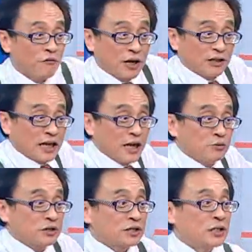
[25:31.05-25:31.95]
反而台
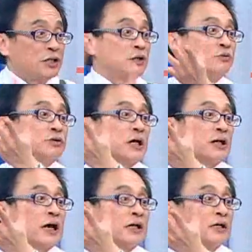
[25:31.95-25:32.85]
股的生绩股
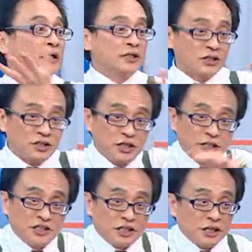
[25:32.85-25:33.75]
上来了，这是一
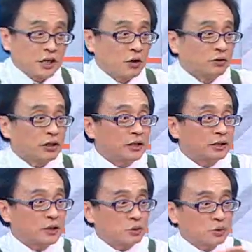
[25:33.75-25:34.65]
个结构的一个
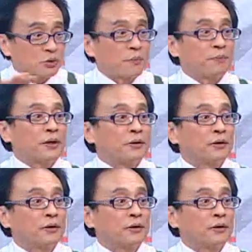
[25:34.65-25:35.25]
在做转变。